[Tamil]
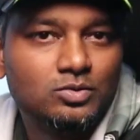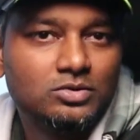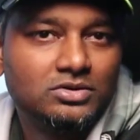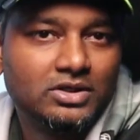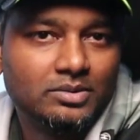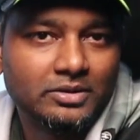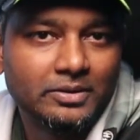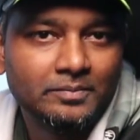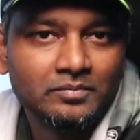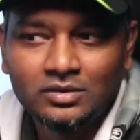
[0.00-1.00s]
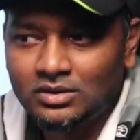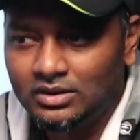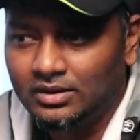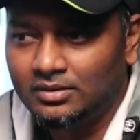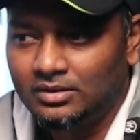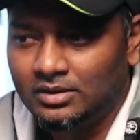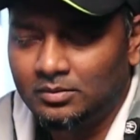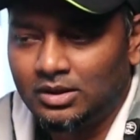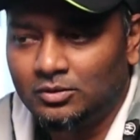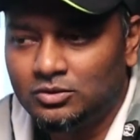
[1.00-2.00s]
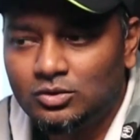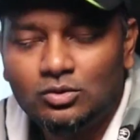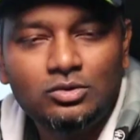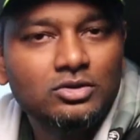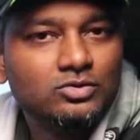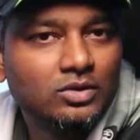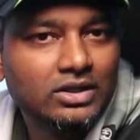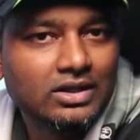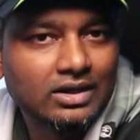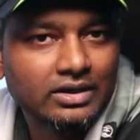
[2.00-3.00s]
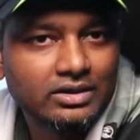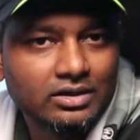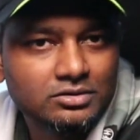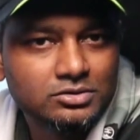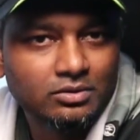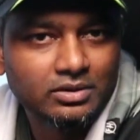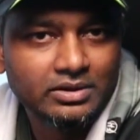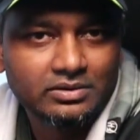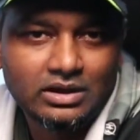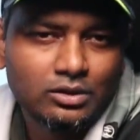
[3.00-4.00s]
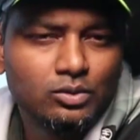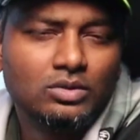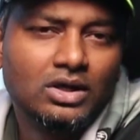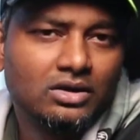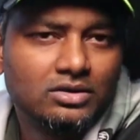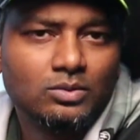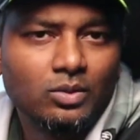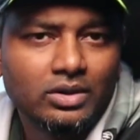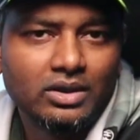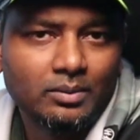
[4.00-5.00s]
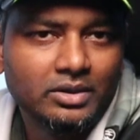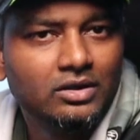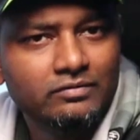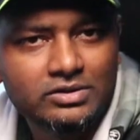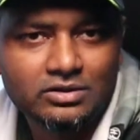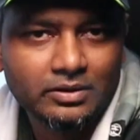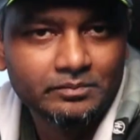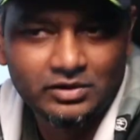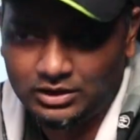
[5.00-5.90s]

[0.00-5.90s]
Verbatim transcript: கொடுத்துட்டே இருப்பீங்க நம்மளை வந்து குண்டுன்னு சொல்லி கலாய்க்கிறான்னு வச்சுக்கோங்களேன் எனக்கு குண்டாக இருக்கிறது ஓகே அப்படின்னா விட்டுருங்க